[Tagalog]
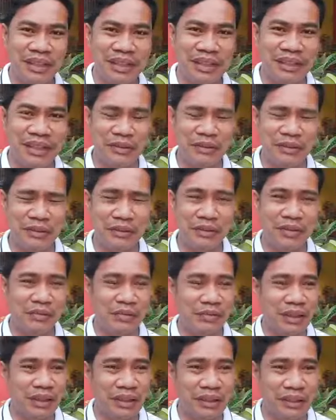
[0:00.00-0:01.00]
isipin mo,
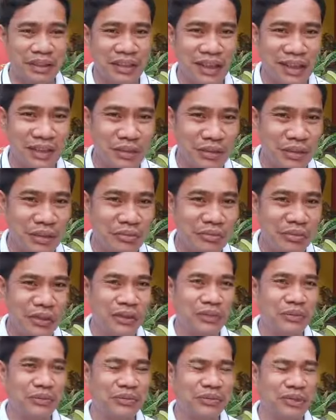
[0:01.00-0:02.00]
bakit kaya, ano kaya
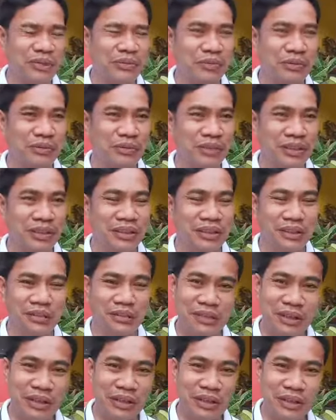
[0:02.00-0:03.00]
pinag-uusapan nun? At ako,
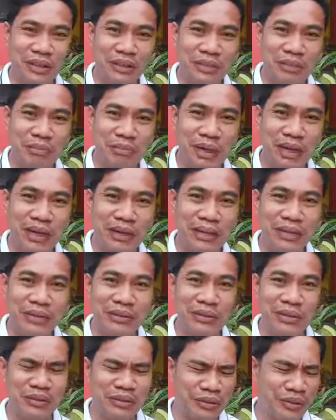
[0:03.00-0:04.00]
narinig yung pangalan
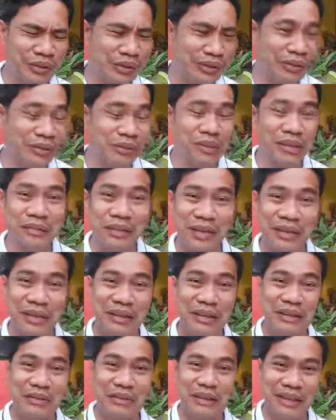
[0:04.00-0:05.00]
ko, ano kaya? Di ba, parang
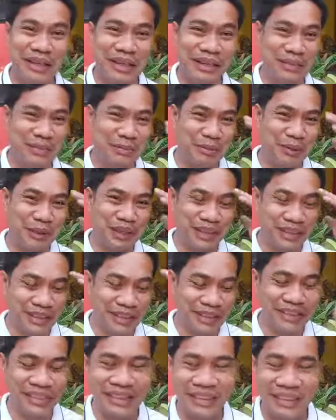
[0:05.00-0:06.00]
ganun, mag-iisip ka
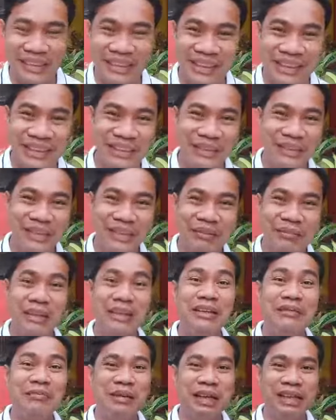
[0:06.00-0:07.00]
kagad. Oh,
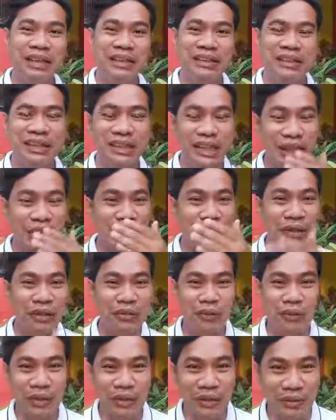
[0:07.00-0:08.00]
maliban, natanungin
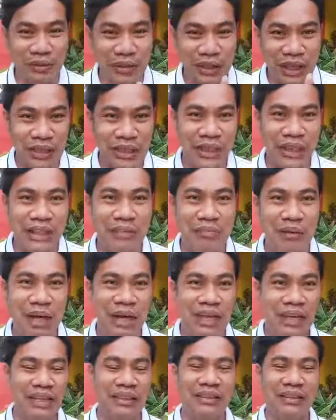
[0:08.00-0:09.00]
mo, anong dahilan,
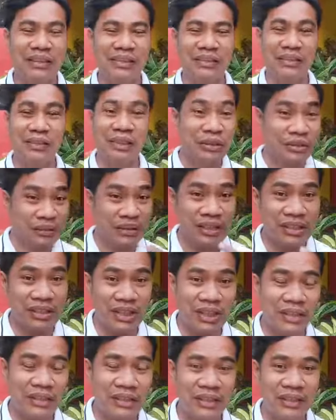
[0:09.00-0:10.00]
bakit? O, oh, ganun din
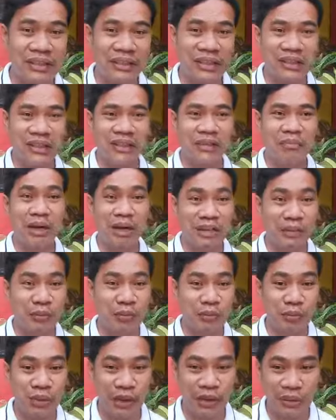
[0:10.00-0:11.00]
sa atin. Bakit
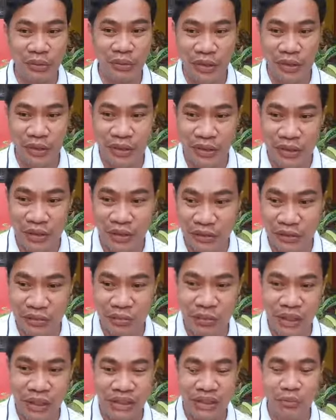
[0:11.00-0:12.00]
po ba kayo na ganito?
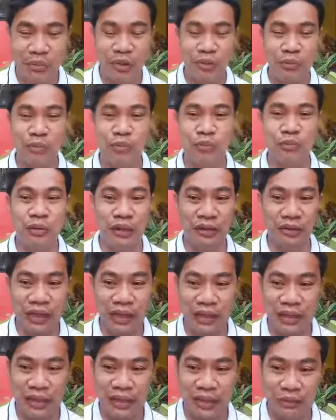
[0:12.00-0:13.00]
Bakit, ano po ba yung
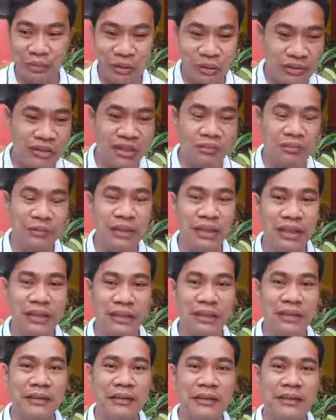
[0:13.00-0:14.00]
dahilan? Pag-usapan
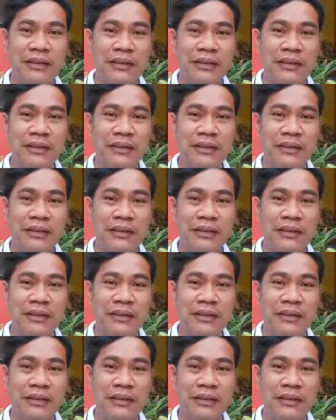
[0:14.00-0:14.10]
natin.